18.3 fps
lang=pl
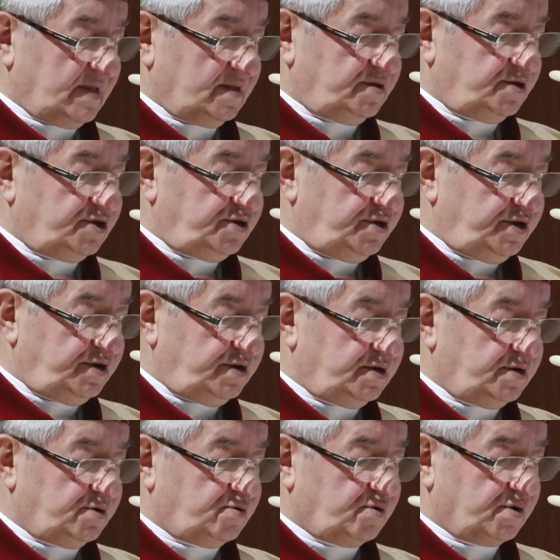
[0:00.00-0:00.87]

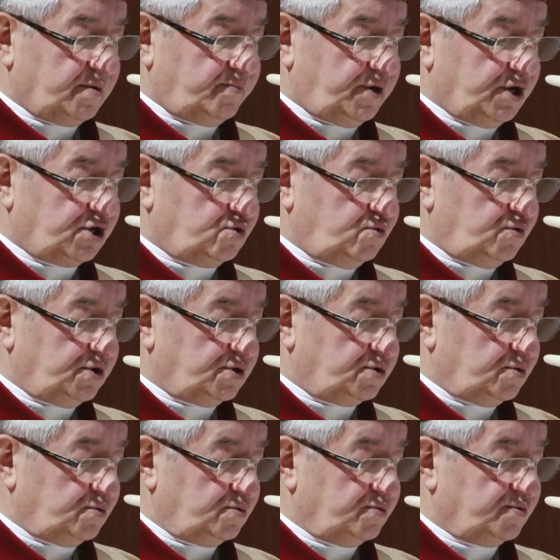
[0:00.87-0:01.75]
dni, które biegły
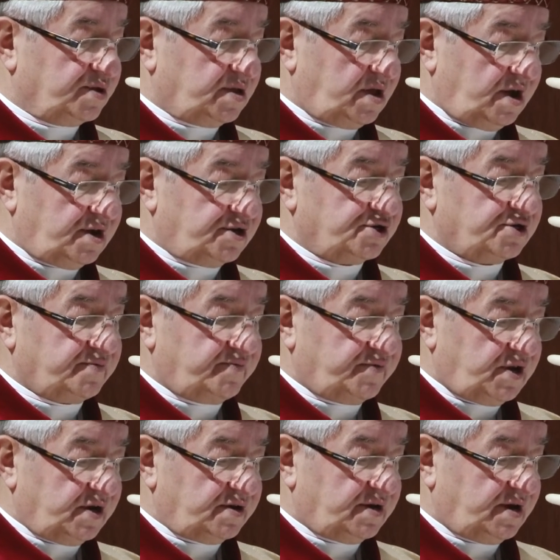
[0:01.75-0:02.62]
tu też
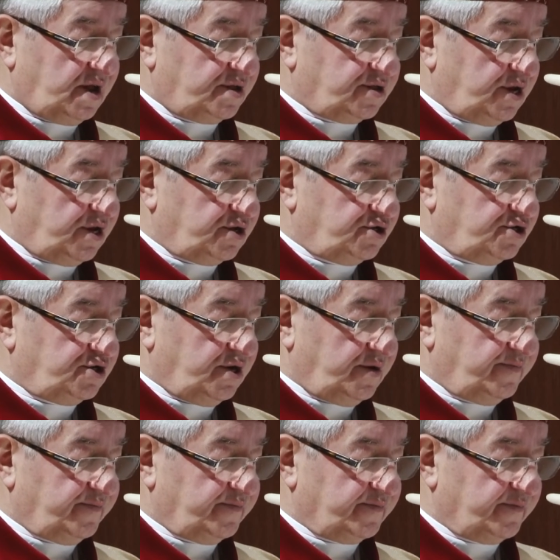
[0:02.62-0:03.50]
w tej
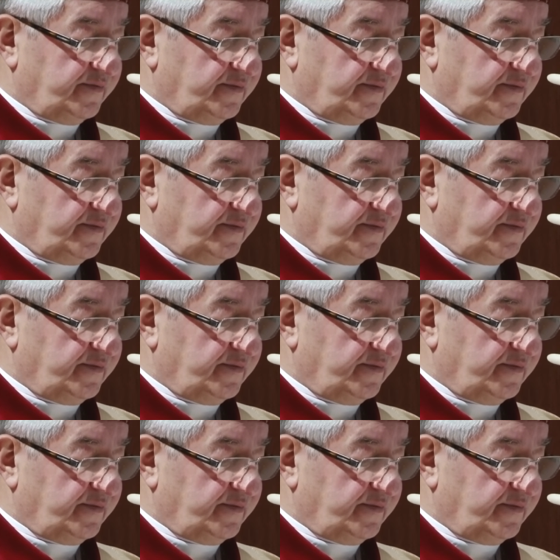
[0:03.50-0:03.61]
katedrze.